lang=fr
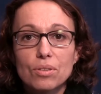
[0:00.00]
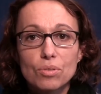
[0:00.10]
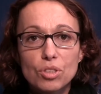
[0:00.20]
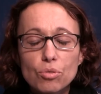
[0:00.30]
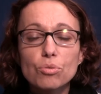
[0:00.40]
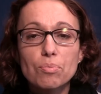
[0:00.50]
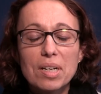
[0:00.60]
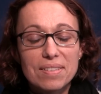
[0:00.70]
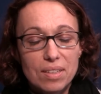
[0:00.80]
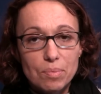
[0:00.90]
Au niveau du
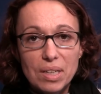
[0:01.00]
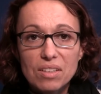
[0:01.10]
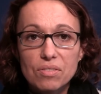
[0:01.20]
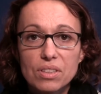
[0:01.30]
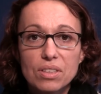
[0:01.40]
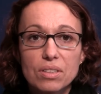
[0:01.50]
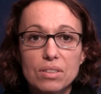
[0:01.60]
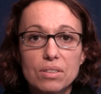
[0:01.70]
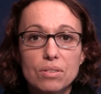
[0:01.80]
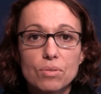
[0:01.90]
bassin de Brive,
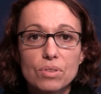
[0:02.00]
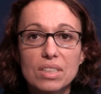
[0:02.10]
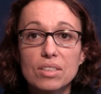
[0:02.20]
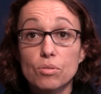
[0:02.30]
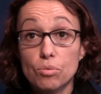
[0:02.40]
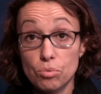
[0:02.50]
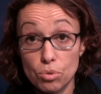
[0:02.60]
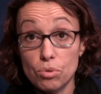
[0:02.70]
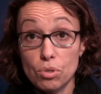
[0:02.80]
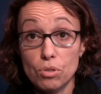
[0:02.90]
on est dans une
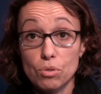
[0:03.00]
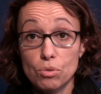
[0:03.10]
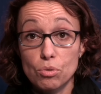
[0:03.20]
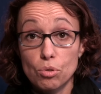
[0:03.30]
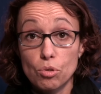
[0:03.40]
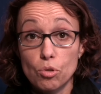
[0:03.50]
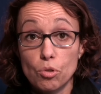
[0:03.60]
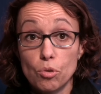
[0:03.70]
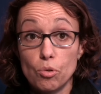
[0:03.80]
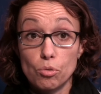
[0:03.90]
zone
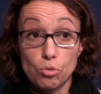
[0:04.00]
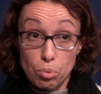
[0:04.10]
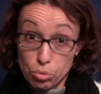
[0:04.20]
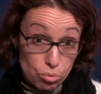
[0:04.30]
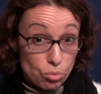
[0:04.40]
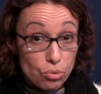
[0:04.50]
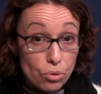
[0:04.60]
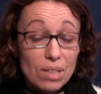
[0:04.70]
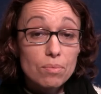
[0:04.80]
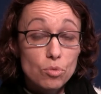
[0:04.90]
de, production de
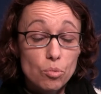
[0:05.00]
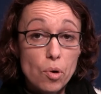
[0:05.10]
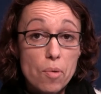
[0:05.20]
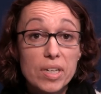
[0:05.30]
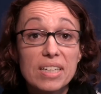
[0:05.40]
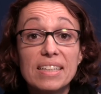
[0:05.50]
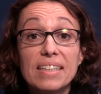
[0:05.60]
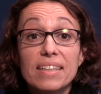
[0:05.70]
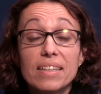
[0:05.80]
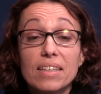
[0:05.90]
fruits, de pommes,
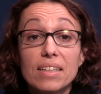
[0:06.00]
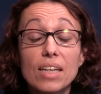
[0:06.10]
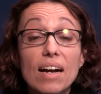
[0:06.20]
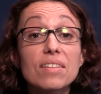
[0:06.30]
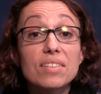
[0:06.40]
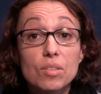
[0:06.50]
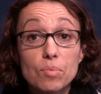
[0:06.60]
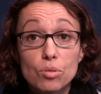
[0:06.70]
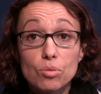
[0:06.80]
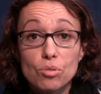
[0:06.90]
et
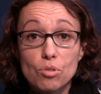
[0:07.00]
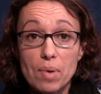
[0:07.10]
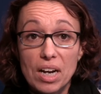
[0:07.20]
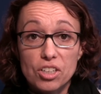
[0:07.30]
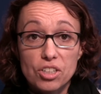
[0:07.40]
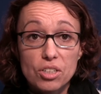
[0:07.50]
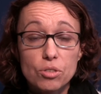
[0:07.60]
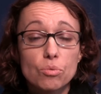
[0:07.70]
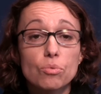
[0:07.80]
anciennement une zone de maraîchage.